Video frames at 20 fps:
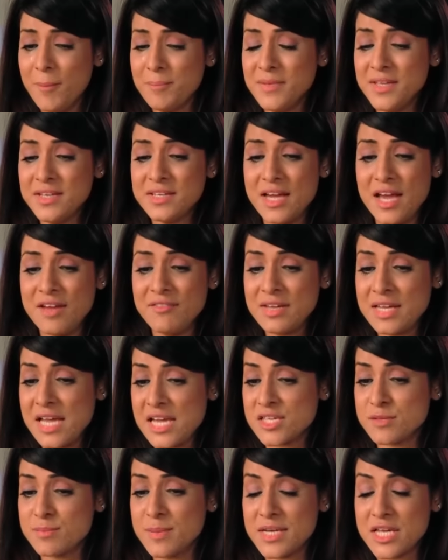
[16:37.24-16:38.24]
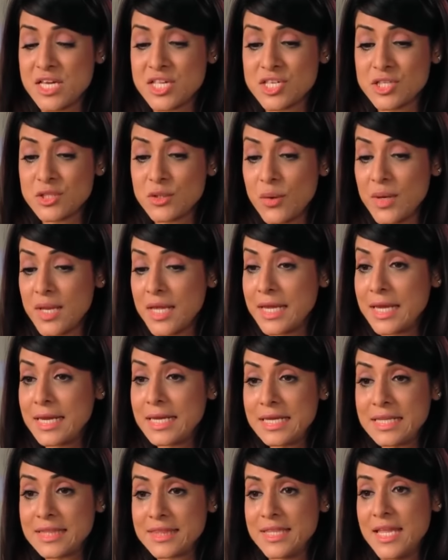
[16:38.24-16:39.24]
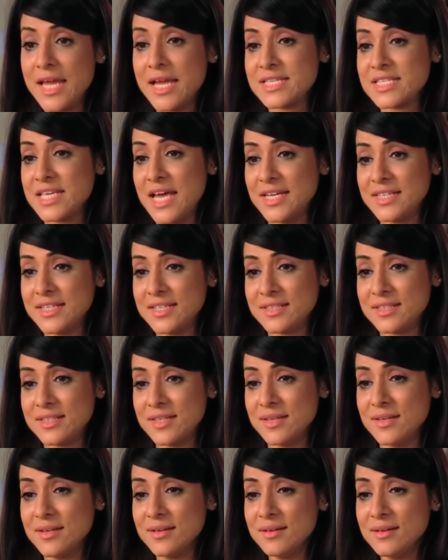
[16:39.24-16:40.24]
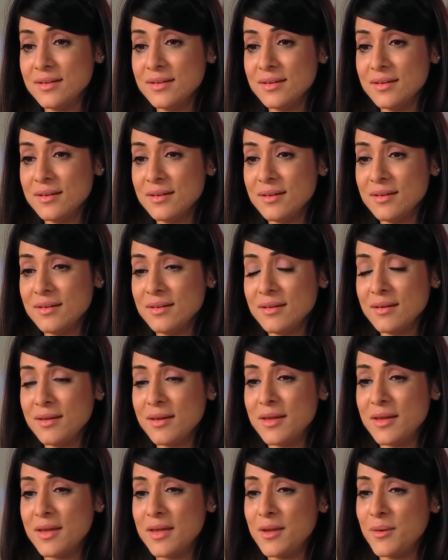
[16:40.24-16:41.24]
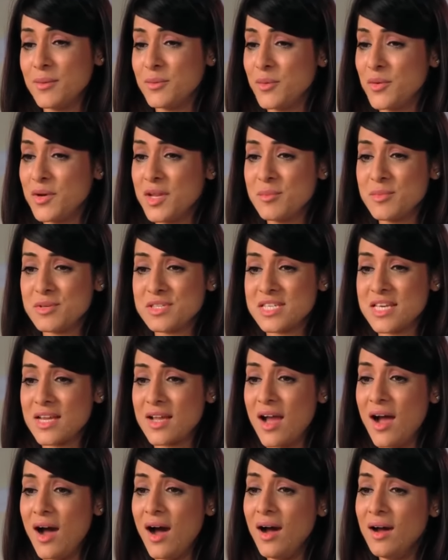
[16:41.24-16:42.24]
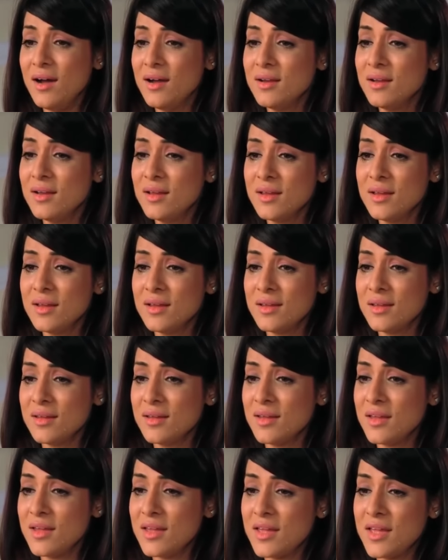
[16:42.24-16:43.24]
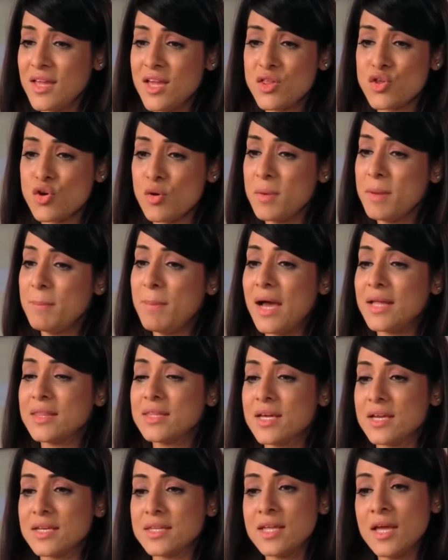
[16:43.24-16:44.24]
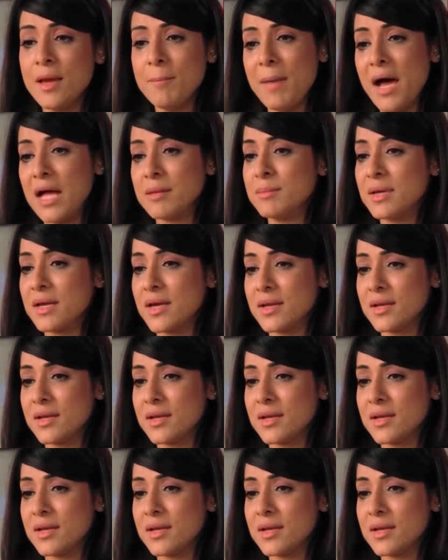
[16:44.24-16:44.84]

নিজের ডাইভিং এক্সপেডিশনকে নিয়ে এত এক্সাইটেড ছিল যে ও আমাকে বলল যে যা বলার আছে পরে